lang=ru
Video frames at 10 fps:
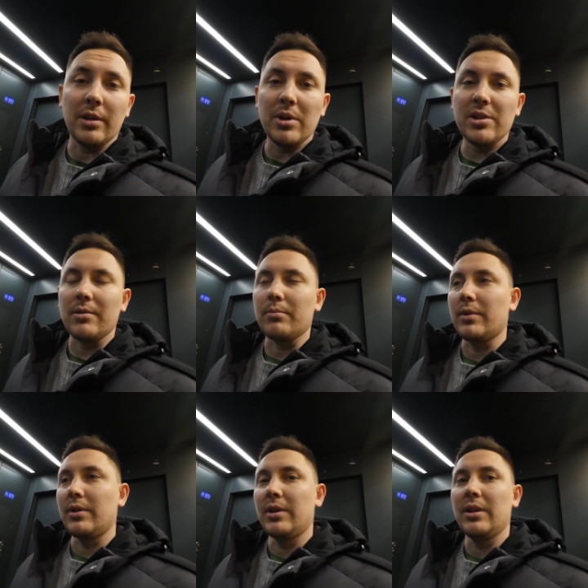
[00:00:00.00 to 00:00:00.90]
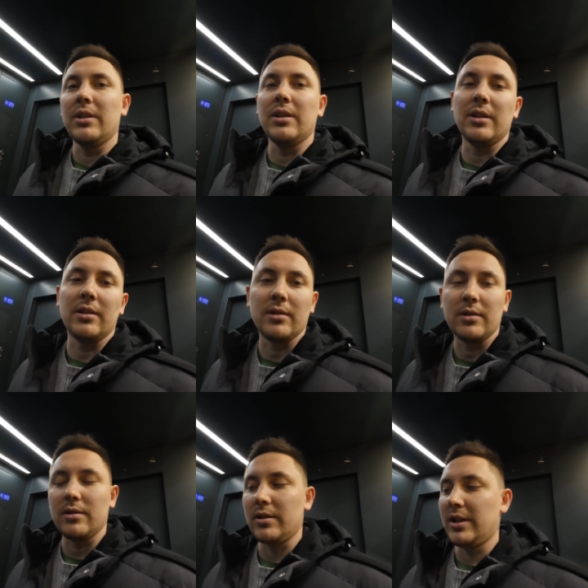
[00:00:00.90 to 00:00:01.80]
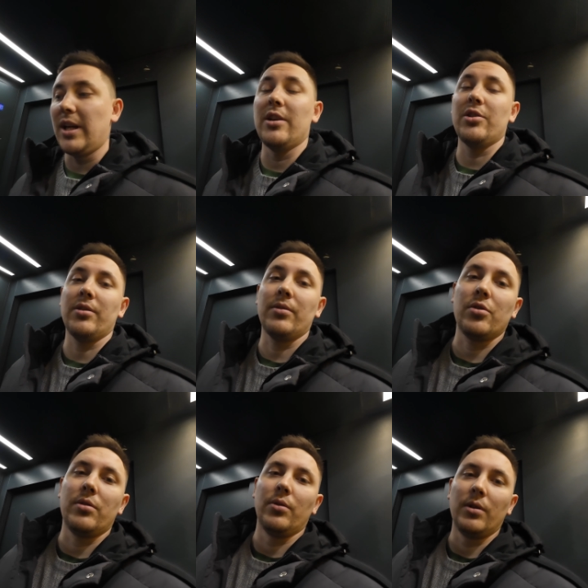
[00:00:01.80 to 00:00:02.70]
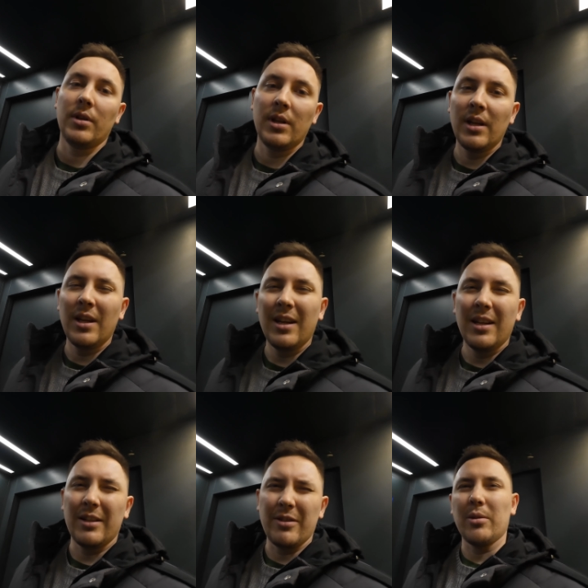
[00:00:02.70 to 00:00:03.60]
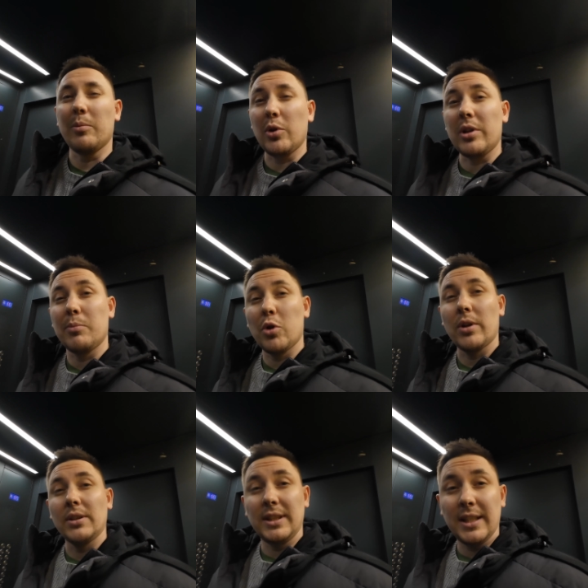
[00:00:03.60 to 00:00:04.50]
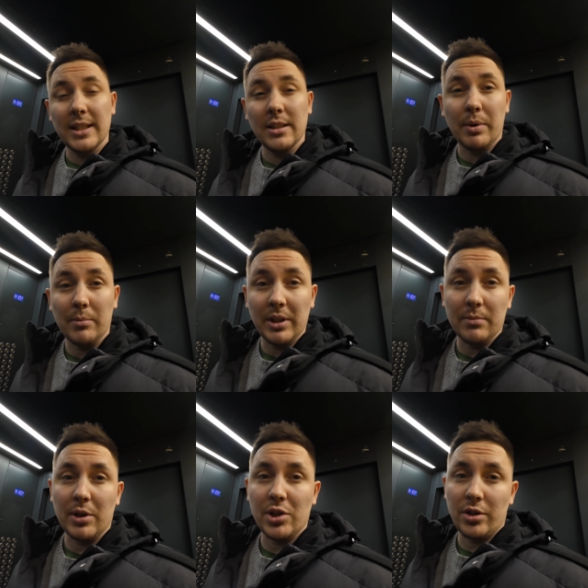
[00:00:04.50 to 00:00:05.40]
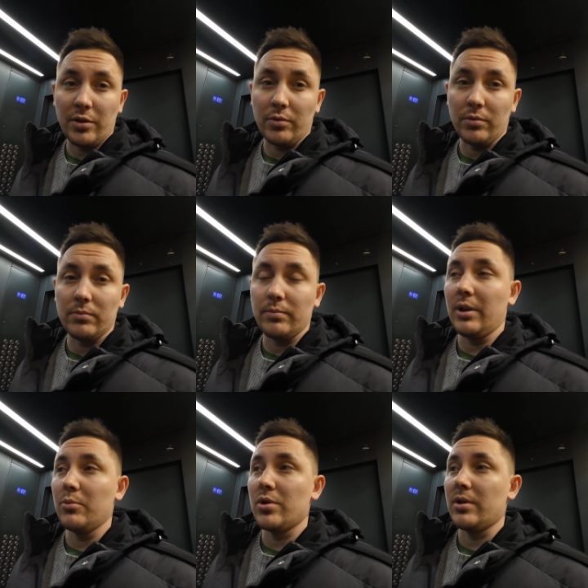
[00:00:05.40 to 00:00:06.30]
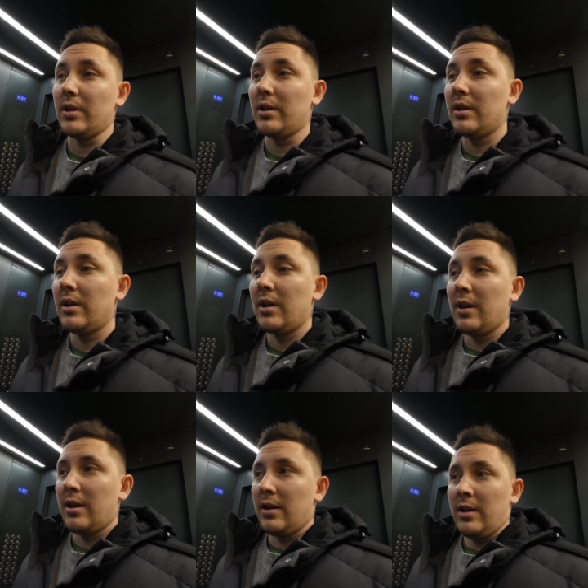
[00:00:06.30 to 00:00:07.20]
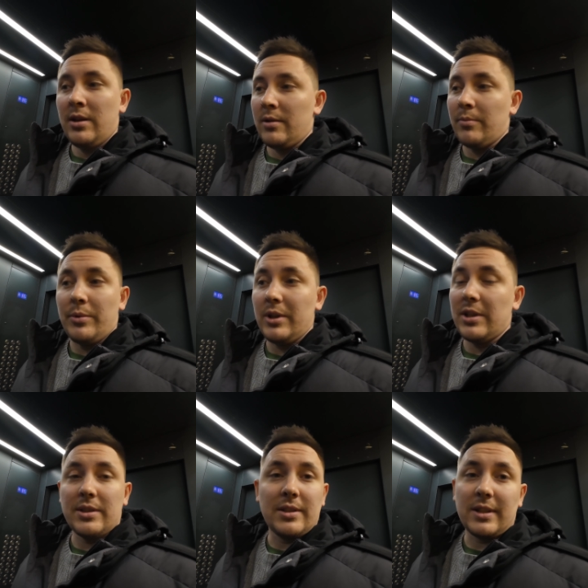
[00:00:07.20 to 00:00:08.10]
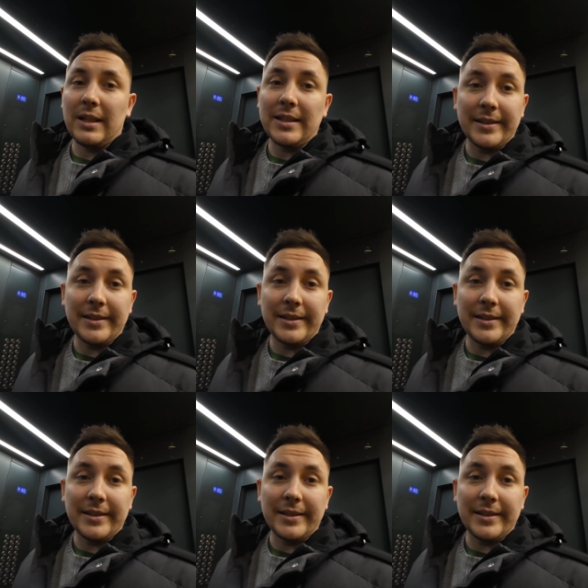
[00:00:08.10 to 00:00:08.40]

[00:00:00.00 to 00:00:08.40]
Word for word: домашнем, и э, я решил, что, наверное, будет неплохо съездить помыть машину, потому что мне, честно сказать,